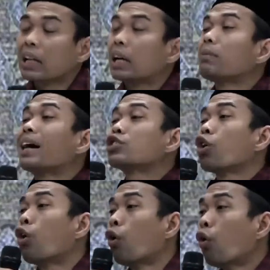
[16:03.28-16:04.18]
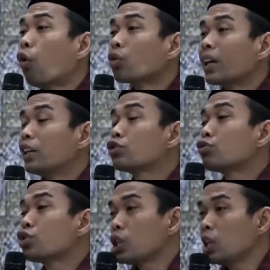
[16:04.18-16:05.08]
tak dibasuh, tak
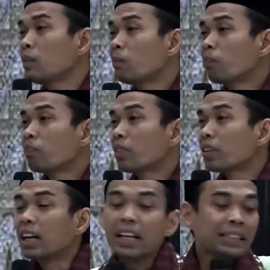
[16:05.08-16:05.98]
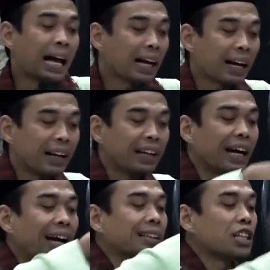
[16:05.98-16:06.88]
dicuci, diletakkan di
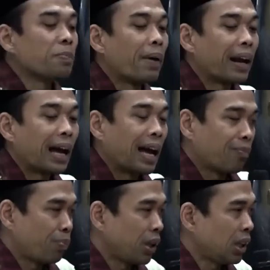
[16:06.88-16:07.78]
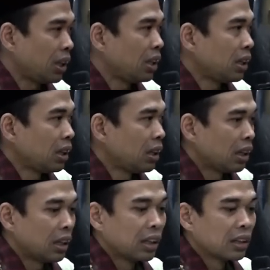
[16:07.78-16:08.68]
atas bara api.
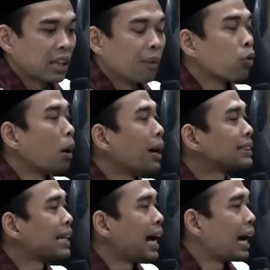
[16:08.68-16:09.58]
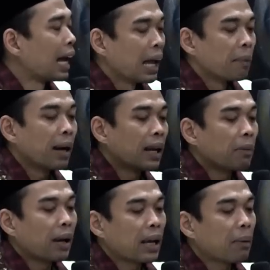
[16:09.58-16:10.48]
Tak pula masak,
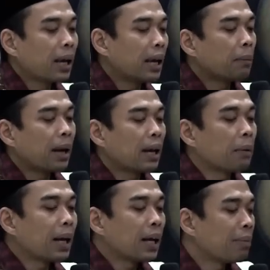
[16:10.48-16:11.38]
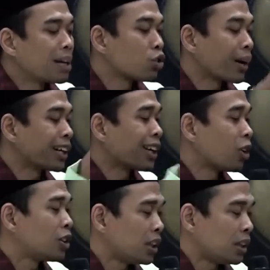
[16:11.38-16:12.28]
balik balik balik balik balik masukkan ke
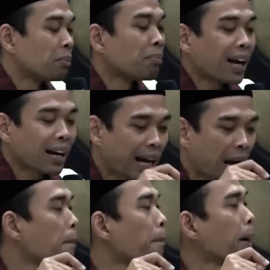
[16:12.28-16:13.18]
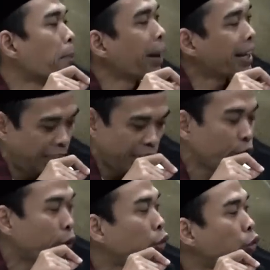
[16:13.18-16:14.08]
roti, makan barbecue.